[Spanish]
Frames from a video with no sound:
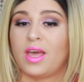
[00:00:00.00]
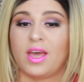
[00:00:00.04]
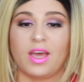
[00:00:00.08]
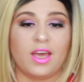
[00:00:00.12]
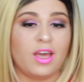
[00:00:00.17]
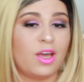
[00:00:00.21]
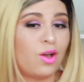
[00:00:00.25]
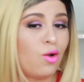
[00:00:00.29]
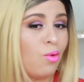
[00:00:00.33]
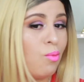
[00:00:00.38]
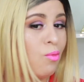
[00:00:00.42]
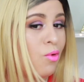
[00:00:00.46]

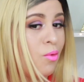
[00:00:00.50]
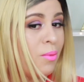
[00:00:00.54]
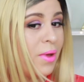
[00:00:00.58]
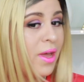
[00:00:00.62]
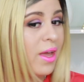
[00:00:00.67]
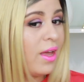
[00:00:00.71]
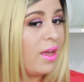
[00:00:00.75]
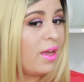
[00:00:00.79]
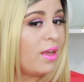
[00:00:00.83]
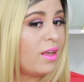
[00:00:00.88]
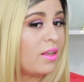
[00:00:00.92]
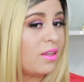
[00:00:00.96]
Y como
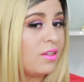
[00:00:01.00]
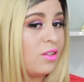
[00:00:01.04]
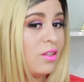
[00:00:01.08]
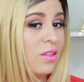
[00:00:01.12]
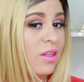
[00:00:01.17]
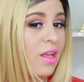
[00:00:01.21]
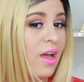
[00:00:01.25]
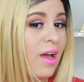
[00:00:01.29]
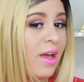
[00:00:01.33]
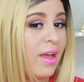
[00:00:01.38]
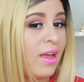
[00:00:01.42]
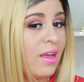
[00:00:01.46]
ve,
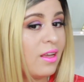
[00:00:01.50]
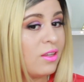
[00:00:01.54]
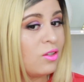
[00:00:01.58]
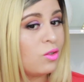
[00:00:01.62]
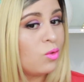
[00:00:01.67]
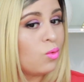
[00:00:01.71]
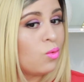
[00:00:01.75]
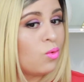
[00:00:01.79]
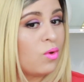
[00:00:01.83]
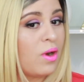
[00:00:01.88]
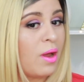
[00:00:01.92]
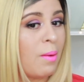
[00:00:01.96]
esta es
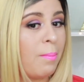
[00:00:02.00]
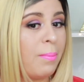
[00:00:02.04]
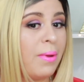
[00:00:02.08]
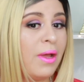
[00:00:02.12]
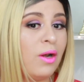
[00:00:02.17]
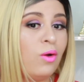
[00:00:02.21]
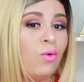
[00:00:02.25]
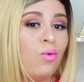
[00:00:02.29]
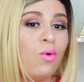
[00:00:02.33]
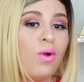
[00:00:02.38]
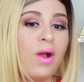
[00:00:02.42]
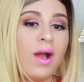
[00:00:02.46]
una
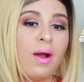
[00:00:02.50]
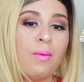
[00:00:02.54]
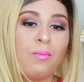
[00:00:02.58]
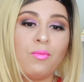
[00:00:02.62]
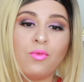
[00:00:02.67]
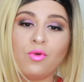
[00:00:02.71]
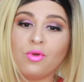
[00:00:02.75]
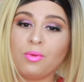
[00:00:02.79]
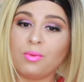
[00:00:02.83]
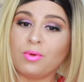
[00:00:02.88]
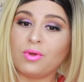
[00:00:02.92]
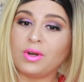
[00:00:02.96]
peluca
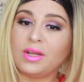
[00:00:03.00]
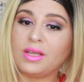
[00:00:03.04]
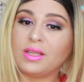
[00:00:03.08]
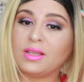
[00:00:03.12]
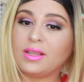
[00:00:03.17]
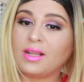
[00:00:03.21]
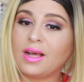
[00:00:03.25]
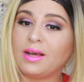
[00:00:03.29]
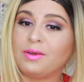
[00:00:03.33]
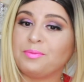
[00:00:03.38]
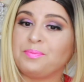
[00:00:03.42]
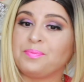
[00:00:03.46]
muy
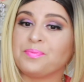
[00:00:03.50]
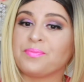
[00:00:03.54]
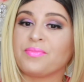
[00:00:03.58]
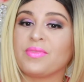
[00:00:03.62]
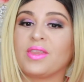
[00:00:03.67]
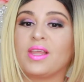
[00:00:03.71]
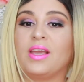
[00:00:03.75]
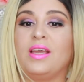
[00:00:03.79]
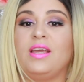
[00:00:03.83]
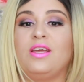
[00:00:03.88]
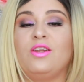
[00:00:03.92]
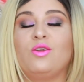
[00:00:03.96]
bonita
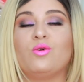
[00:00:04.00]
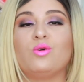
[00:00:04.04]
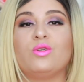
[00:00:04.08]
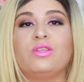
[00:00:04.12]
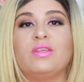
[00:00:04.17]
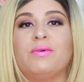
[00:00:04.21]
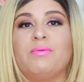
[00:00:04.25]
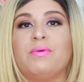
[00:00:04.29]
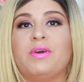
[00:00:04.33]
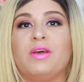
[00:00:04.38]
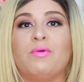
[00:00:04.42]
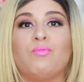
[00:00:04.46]
y no
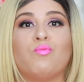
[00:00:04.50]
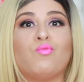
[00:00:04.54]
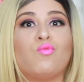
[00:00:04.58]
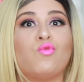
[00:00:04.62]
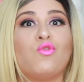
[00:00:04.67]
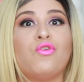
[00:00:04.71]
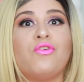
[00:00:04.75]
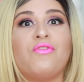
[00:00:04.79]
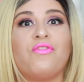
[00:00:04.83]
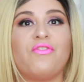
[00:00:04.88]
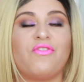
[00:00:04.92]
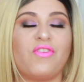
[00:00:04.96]
se ve
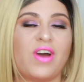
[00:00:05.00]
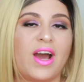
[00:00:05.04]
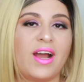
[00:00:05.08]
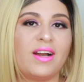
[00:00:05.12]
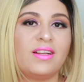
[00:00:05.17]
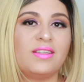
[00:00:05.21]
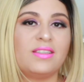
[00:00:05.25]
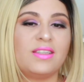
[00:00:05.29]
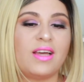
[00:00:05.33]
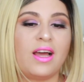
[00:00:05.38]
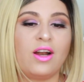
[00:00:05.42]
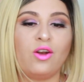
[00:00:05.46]
muy
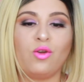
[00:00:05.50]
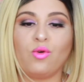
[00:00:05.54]
falsa.